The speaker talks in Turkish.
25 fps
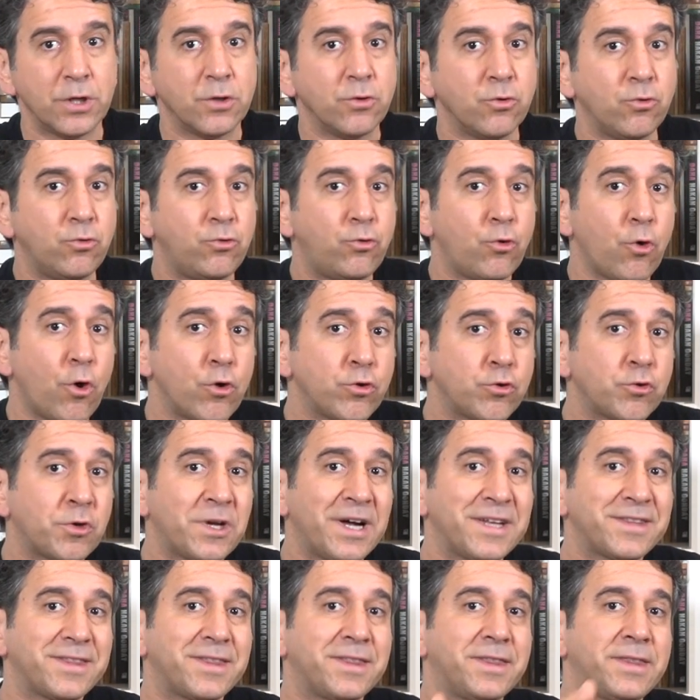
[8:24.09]
4
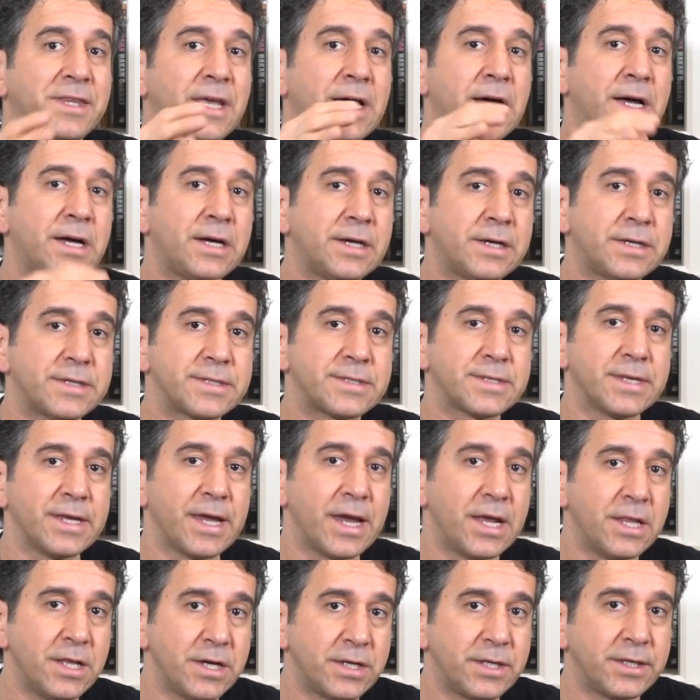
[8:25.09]
kat daha az
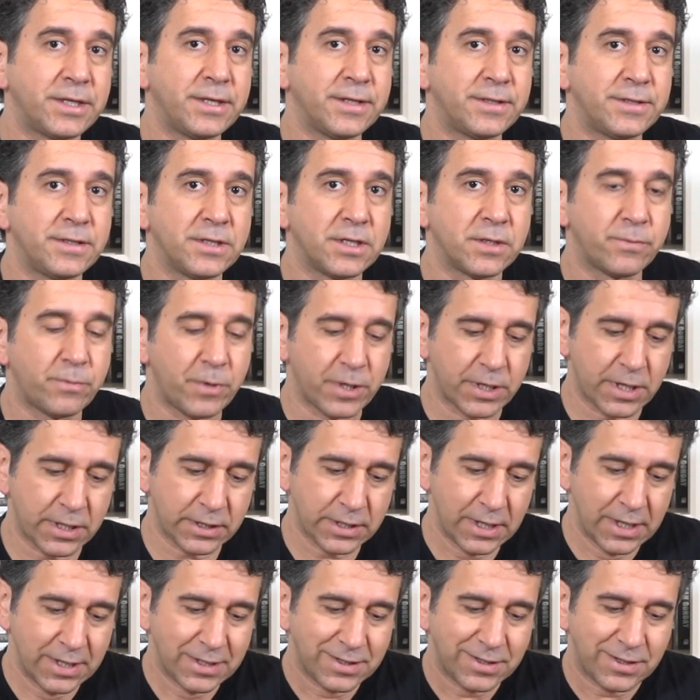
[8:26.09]
el hareketi yaparak
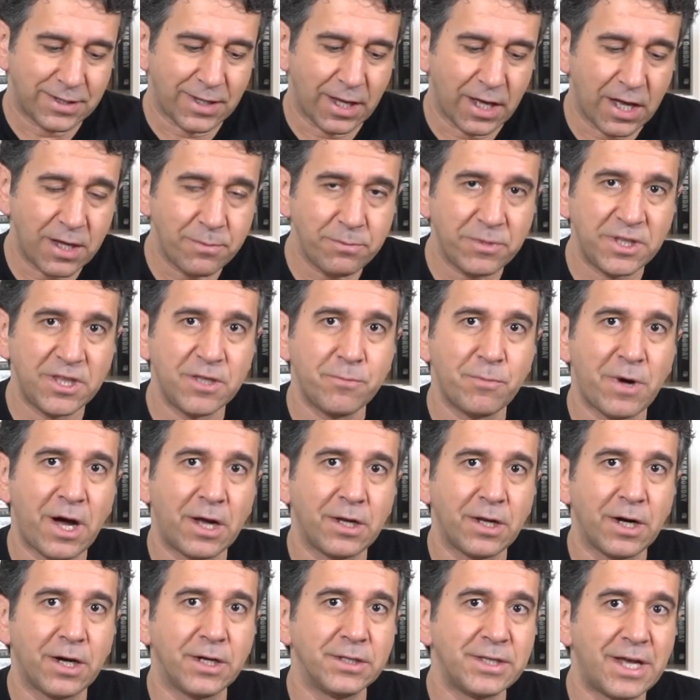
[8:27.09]
daha
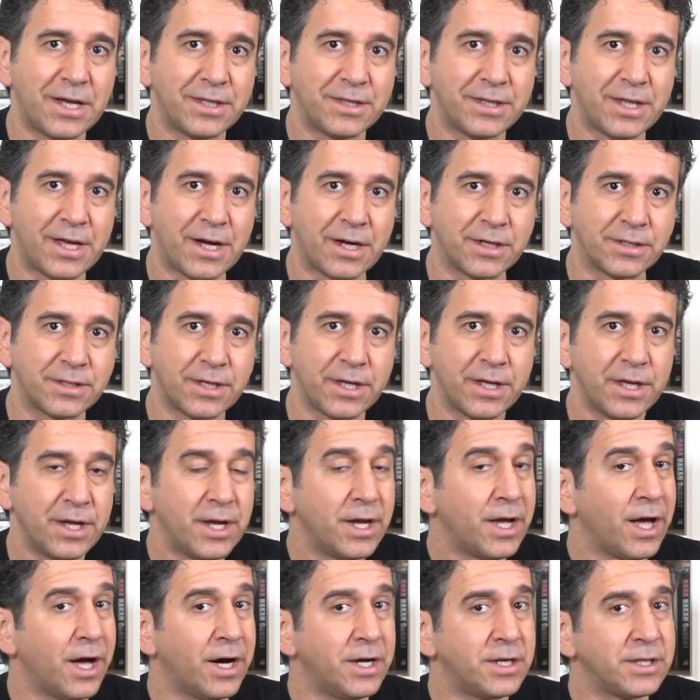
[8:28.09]
minimal alanlarda
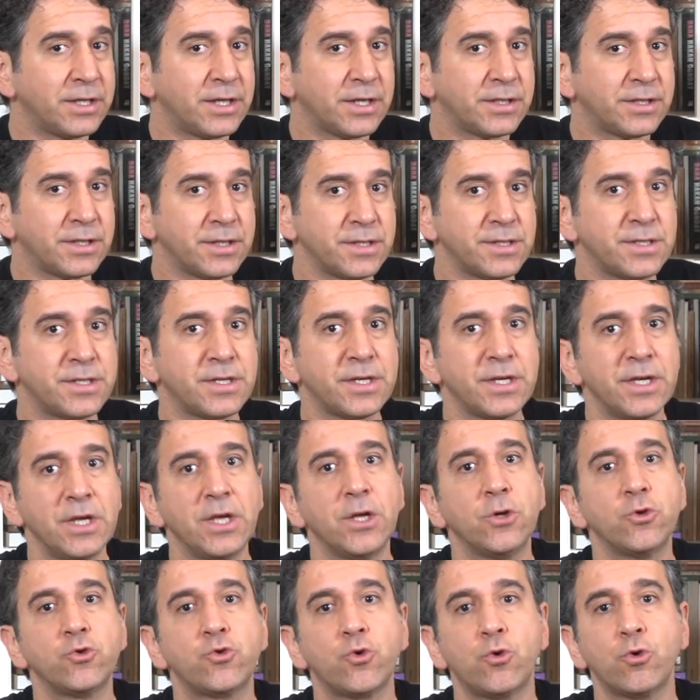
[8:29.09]
hareketinizi
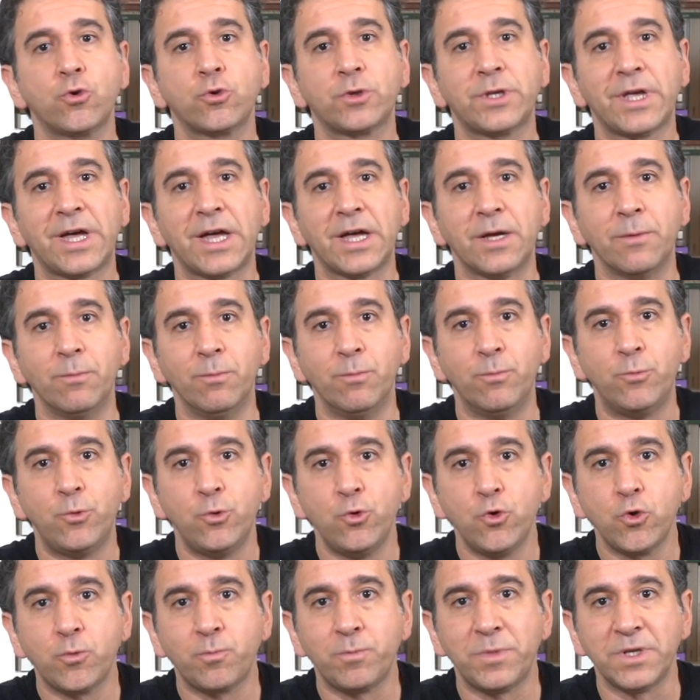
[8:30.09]
çok daha
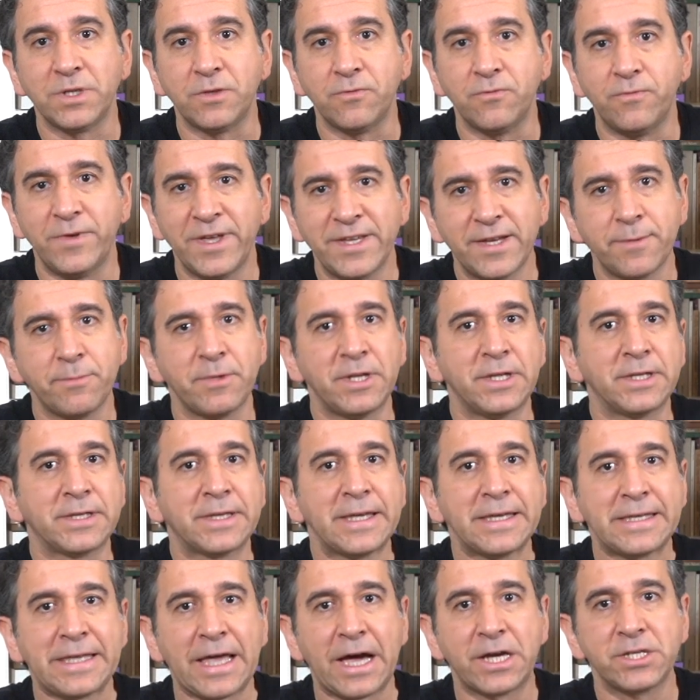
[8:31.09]
büyük bir
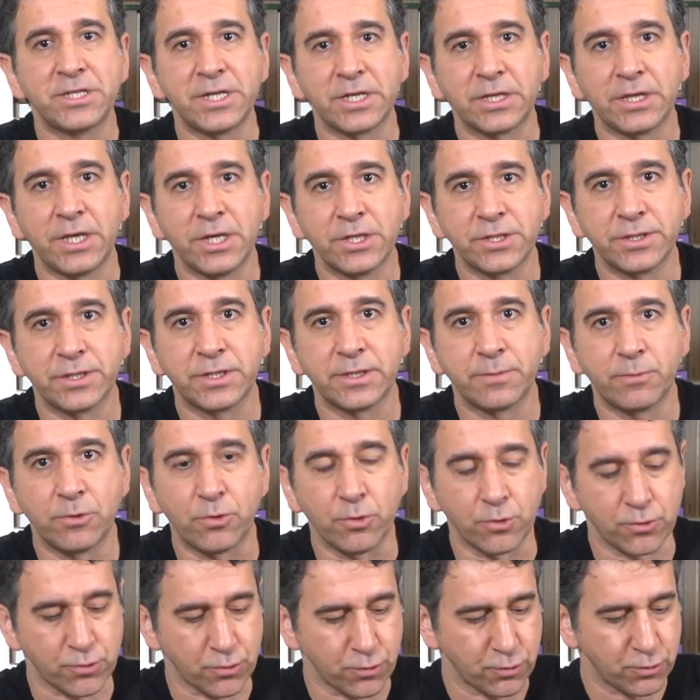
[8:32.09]
verimlilikle
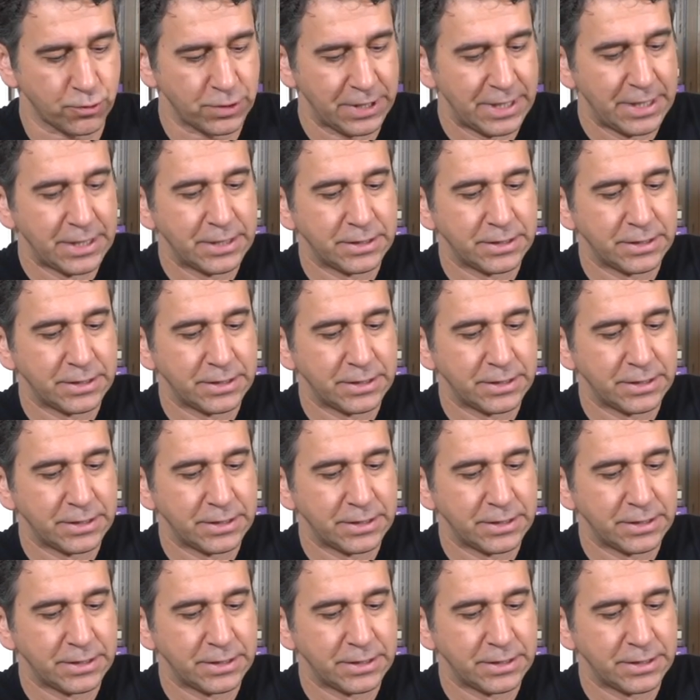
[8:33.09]
gerçekleştirebiliyorsunuz.